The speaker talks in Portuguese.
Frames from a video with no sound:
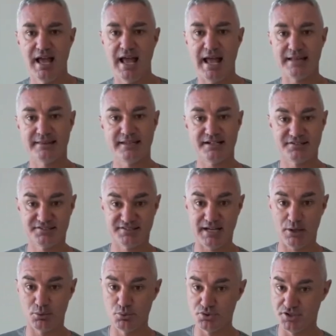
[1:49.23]
é ter
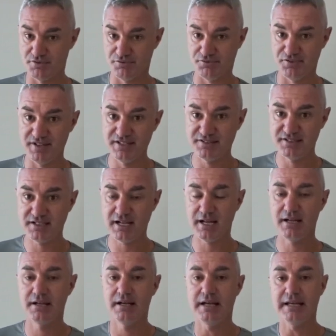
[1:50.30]
saúde
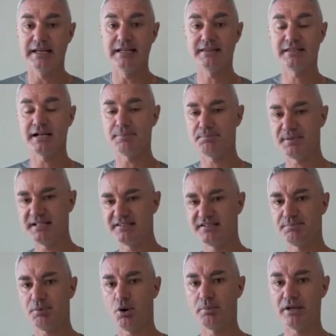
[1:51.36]
física e ter
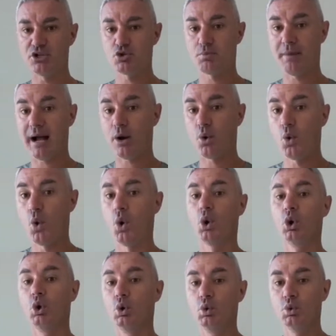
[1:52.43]
principalmente uma
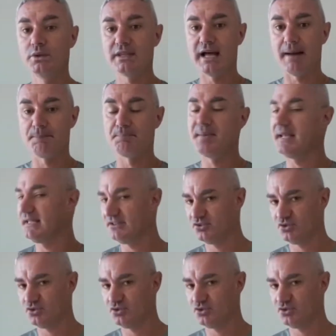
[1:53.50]
coluna bem